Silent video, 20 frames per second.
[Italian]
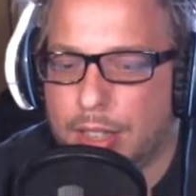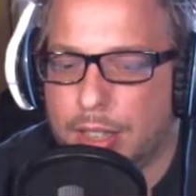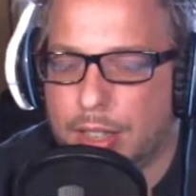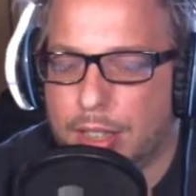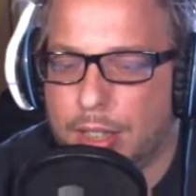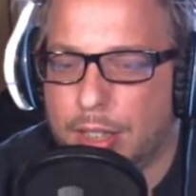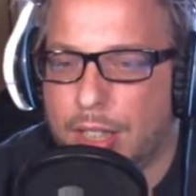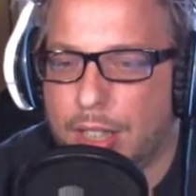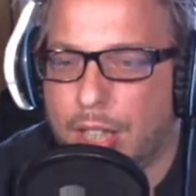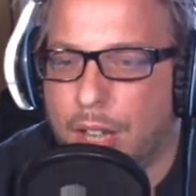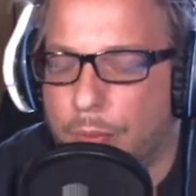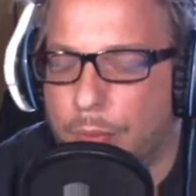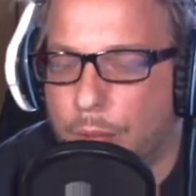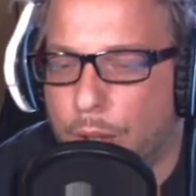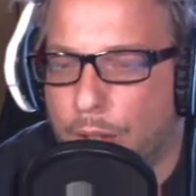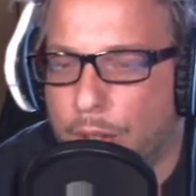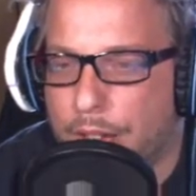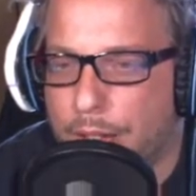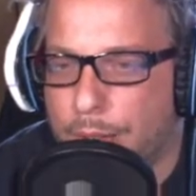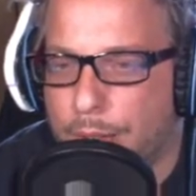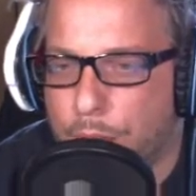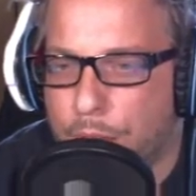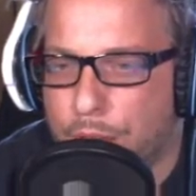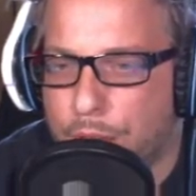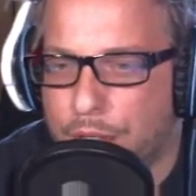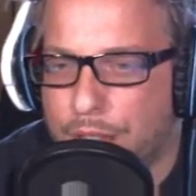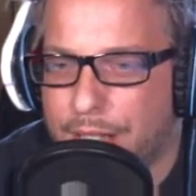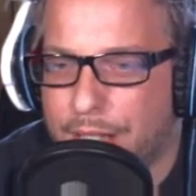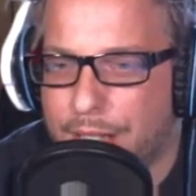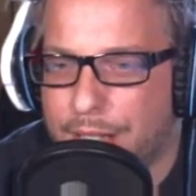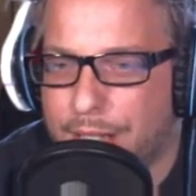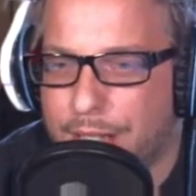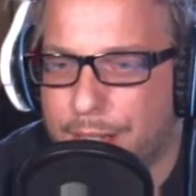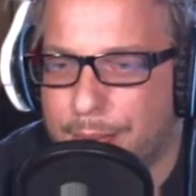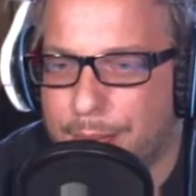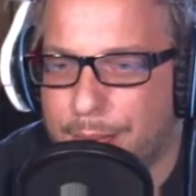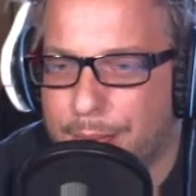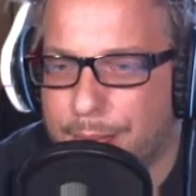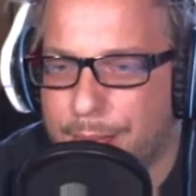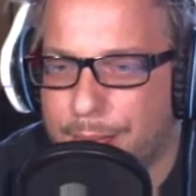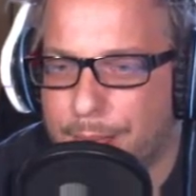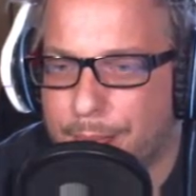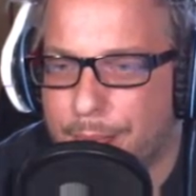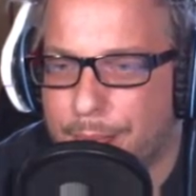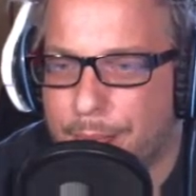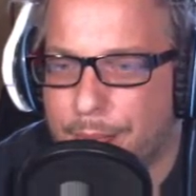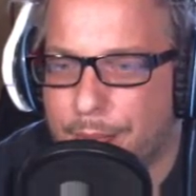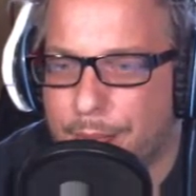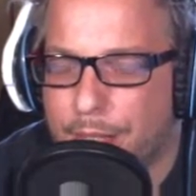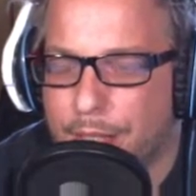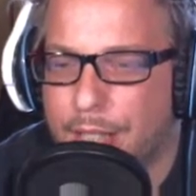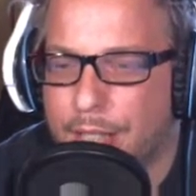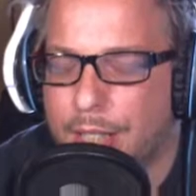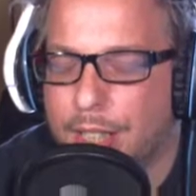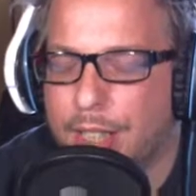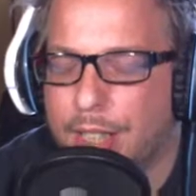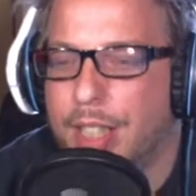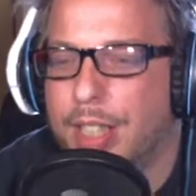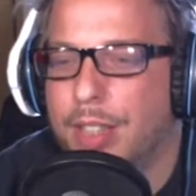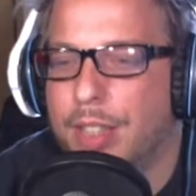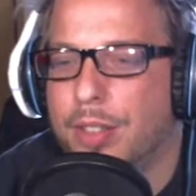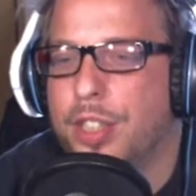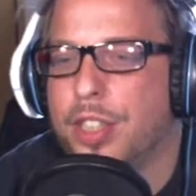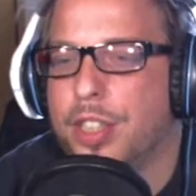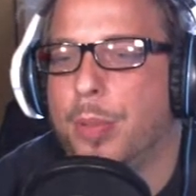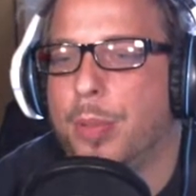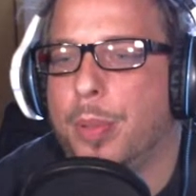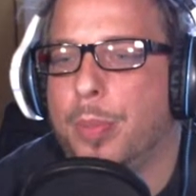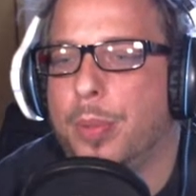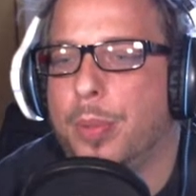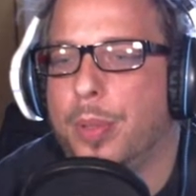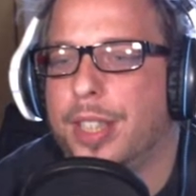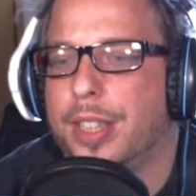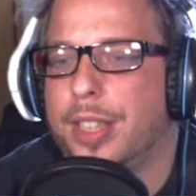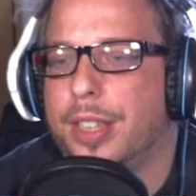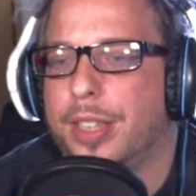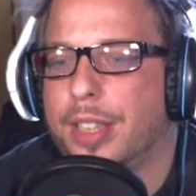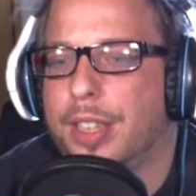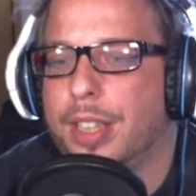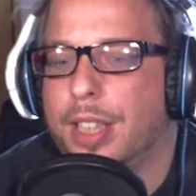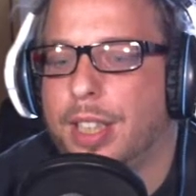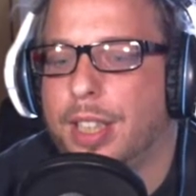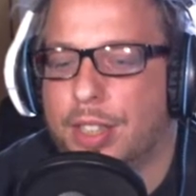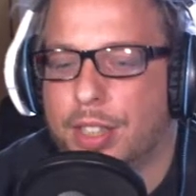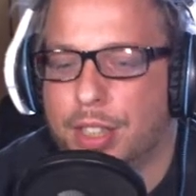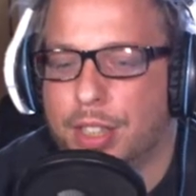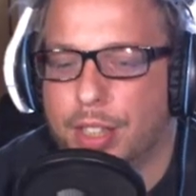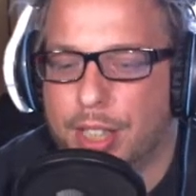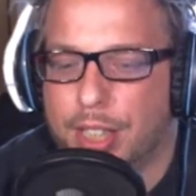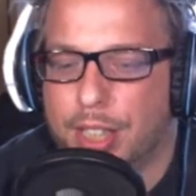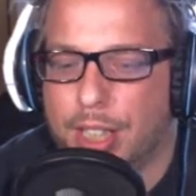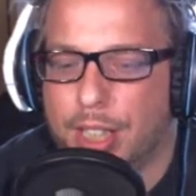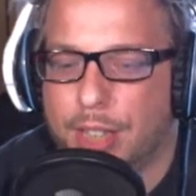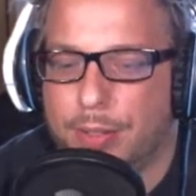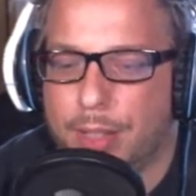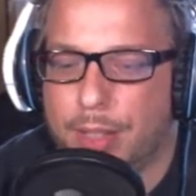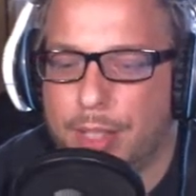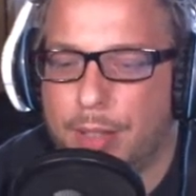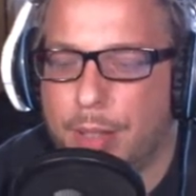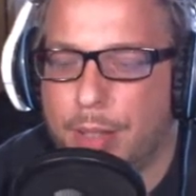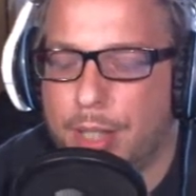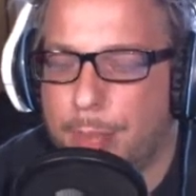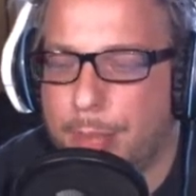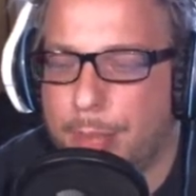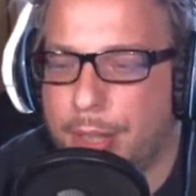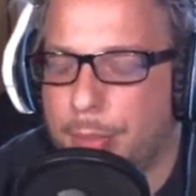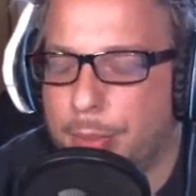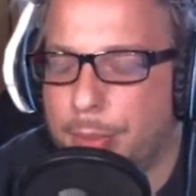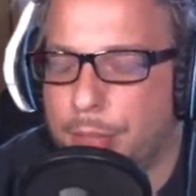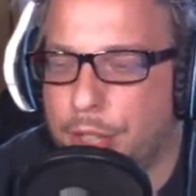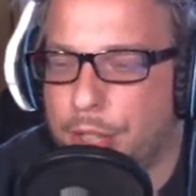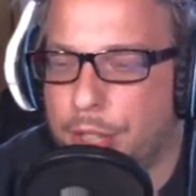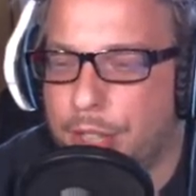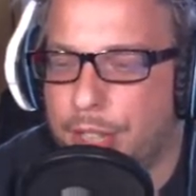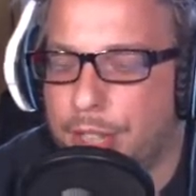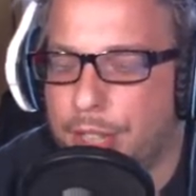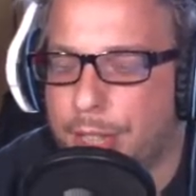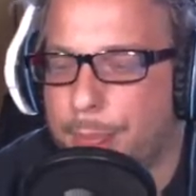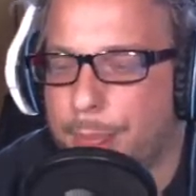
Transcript: Non volevo uscire. E non ci si può più rientrare. Cercavo, avevo cambiato magia.